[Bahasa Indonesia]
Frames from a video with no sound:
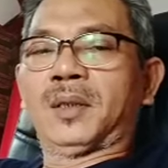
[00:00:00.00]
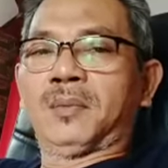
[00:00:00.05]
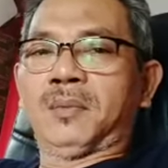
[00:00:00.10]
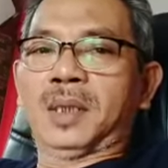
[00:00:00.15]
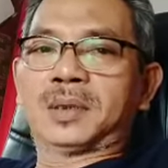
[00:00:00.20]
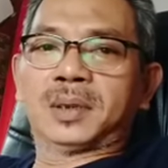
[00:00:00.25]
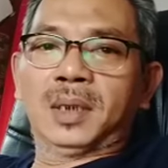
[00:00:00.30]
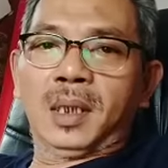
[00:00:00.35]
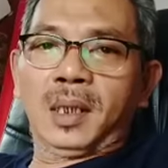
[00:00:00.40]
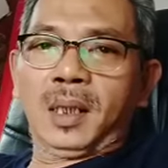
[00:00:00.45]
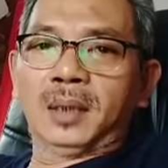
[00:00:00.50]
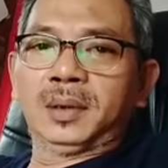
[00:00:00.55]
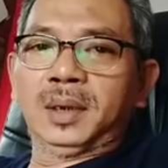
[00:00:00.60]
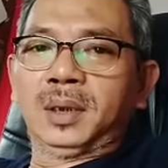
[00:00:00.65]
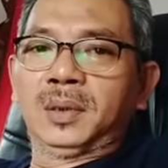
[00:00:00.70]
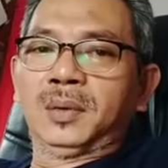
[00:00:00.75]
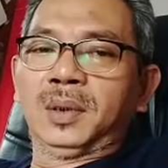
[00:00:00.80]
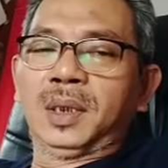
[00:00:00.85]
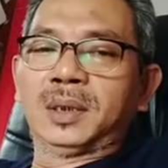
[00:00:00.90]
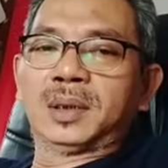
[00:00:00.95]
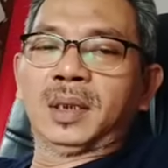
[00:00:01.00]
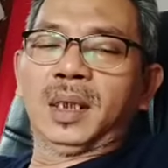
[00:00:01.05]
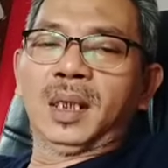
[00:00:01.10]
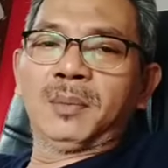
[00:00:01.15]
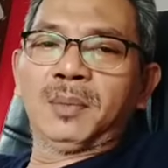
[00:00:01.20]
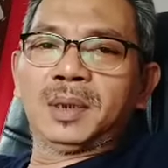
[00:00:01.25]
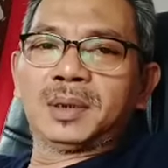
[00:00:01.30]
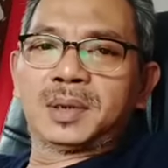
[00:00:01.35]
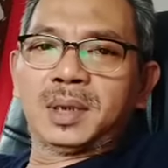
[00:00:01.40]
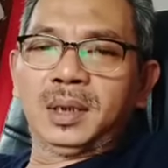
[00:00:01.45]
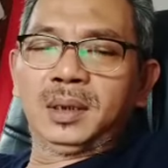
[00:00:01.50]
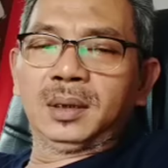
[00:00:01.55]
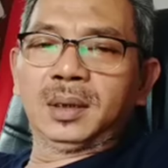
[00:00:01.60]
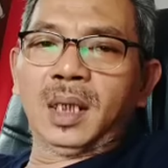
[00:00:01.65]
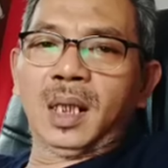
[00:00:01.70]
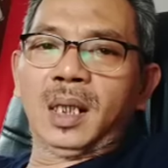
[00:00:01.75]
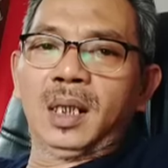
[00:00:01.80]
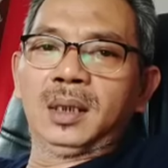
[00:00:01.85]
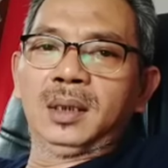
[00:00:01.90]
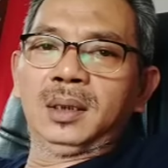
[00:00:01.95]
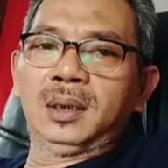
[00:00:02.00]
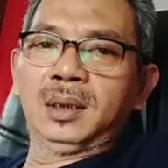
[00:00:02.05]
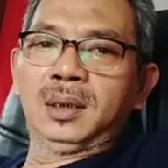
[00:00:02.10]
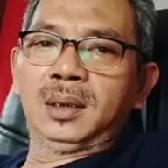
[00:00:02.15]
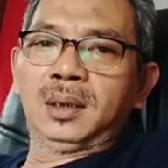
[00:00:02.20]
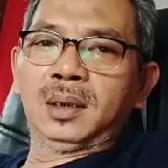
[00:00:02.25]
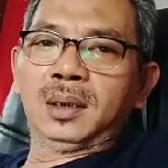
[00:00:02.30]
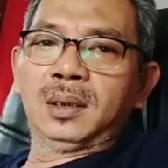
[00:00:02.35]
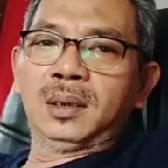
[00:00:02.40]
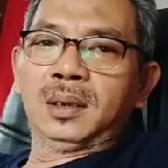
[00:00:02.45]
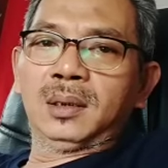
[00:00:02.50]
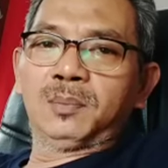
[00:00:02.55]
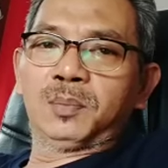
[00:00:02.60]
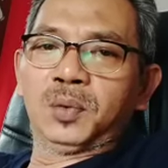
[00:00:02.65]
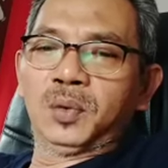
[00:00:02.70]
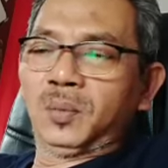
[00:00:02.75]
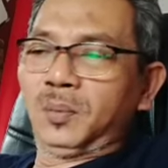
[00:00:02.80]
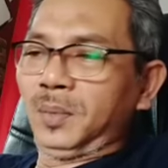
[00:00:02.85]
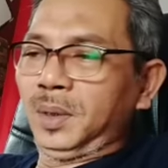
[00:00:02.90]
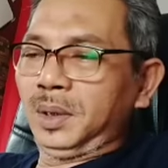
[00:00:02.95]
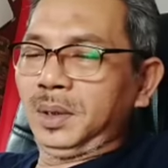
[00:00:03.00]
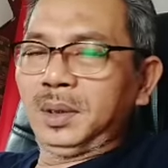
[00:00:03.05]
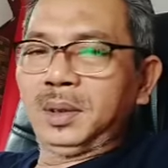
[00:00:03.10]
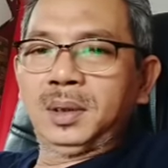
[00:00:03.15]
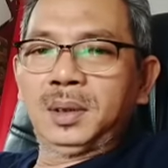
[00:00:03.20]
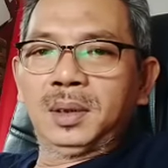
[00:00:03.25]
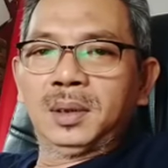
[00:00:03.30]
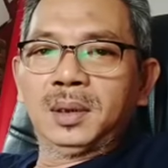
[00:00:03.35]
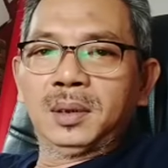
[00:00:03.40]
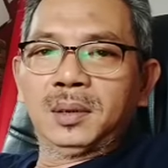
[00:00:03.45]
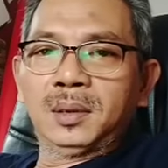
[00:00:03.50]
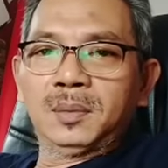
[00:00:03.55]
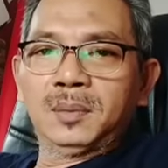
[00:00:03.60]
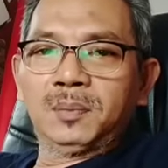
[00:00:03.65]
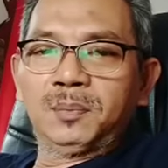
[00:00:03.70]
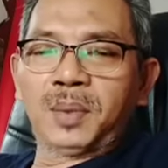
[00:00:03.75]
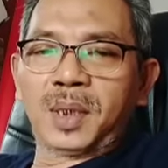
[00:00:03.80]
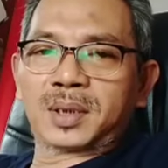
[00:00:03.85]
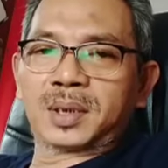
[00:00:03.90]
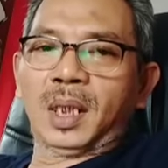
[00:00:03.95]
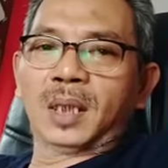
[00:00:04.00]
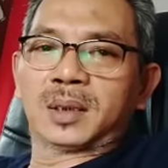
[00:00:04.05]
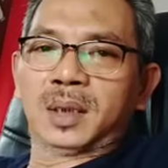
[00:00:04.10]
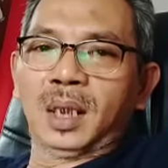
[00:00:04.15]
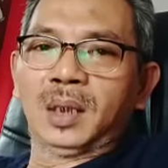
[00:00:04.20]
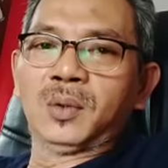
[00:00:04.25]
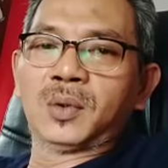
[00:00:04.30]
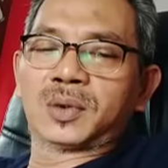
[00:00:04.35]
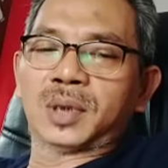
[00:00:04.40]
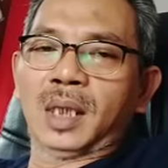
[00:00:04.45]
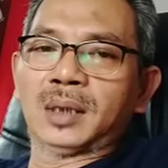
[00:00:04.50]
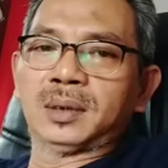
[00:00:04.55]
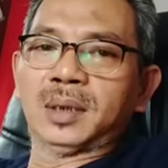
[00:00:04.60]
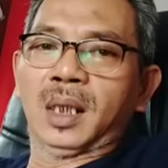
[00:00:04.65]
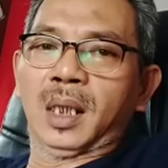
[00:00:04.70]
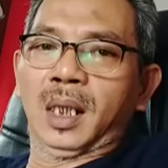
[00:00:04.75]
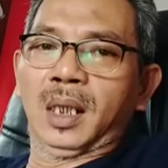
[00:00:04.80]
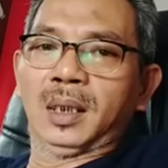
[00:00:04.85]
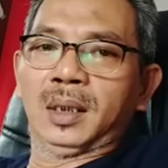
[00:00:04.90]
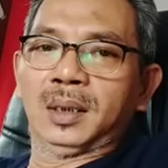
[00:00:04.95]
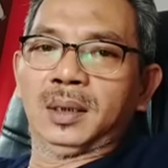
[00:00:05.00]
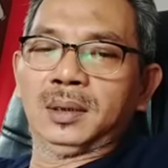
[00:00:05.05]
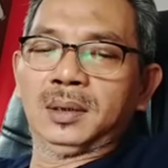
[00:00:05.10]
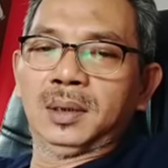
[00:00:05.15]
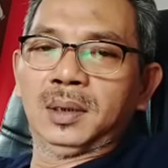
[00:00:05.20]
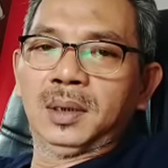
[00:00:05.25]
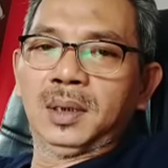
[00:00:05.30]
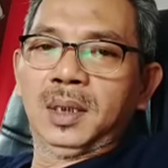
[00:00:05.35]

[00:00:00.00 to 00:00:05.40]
masyarakat Indonesia yang mencintai bumi persada Nusantara ini,